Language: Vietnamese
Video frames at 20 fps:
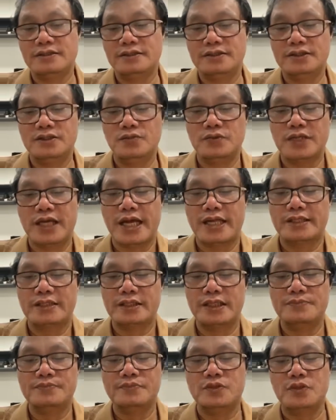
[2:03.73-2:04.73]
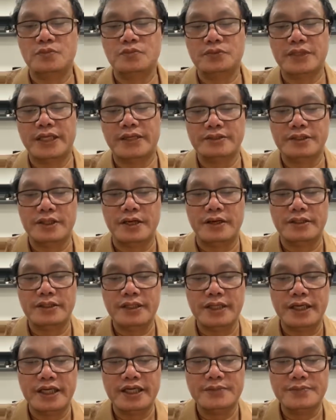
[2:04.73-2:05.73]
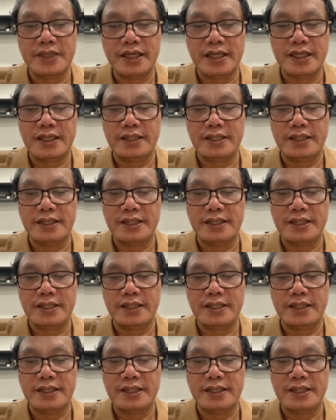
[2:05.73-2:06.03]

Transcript: chúng ta tiếp tục theo dõi để mà